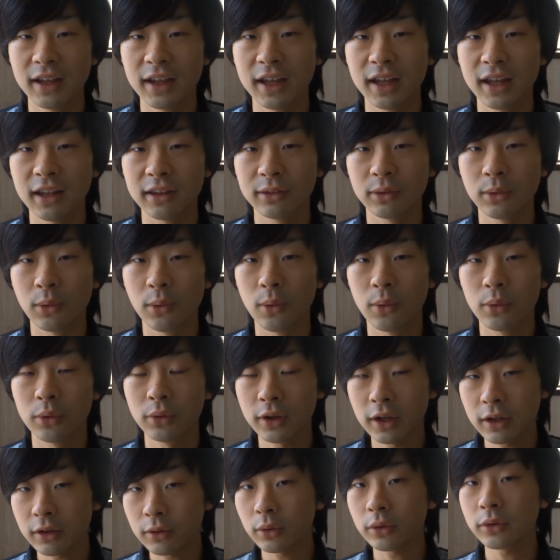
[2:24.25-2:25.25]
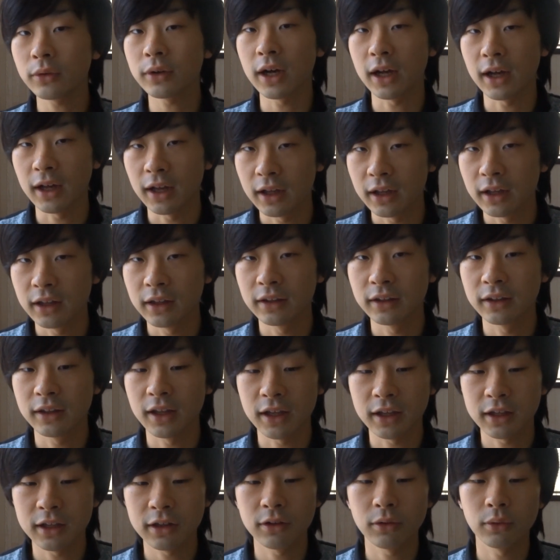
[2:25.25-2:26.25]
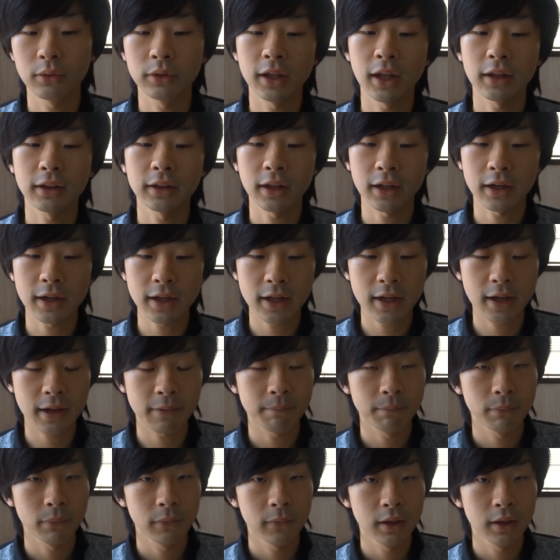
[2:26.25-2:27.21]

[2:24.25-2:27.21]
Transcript: えっと、触れることができるようになったら、